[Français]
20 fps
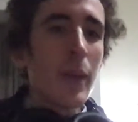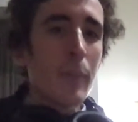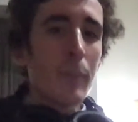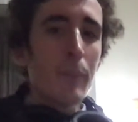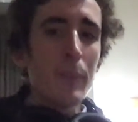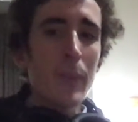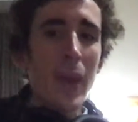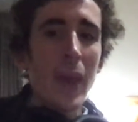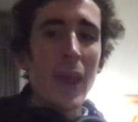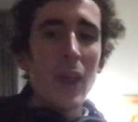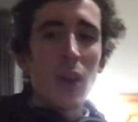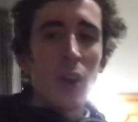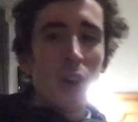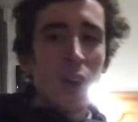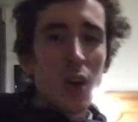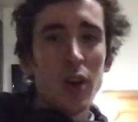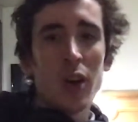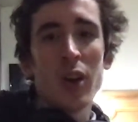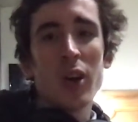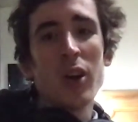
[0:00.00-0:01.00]
Mais,
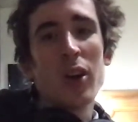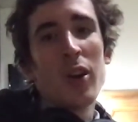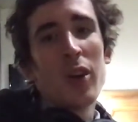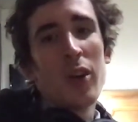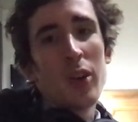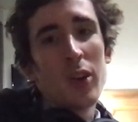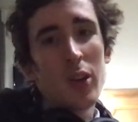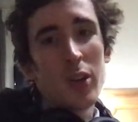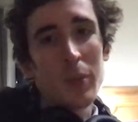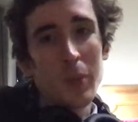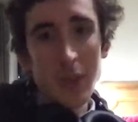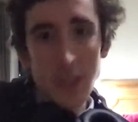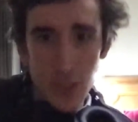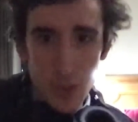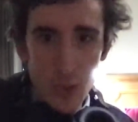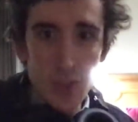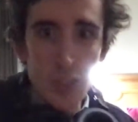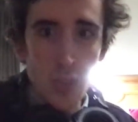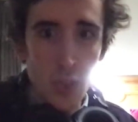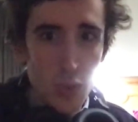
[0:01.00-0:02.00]
euh, mais
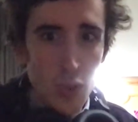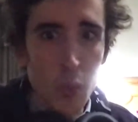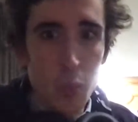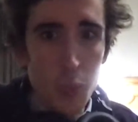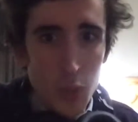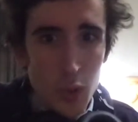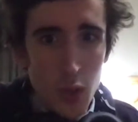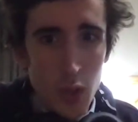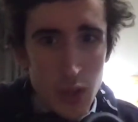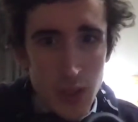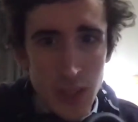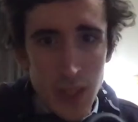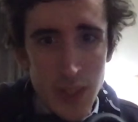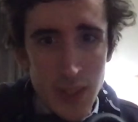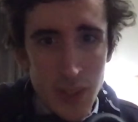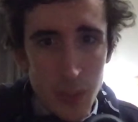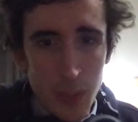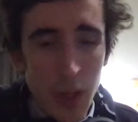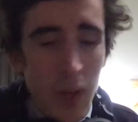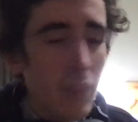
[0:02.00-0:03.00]
sinon, j'ai encore mon chat
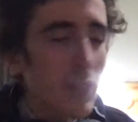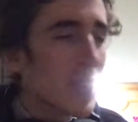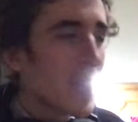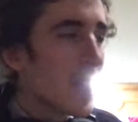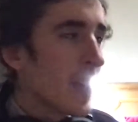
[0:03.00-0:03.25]
chez moi.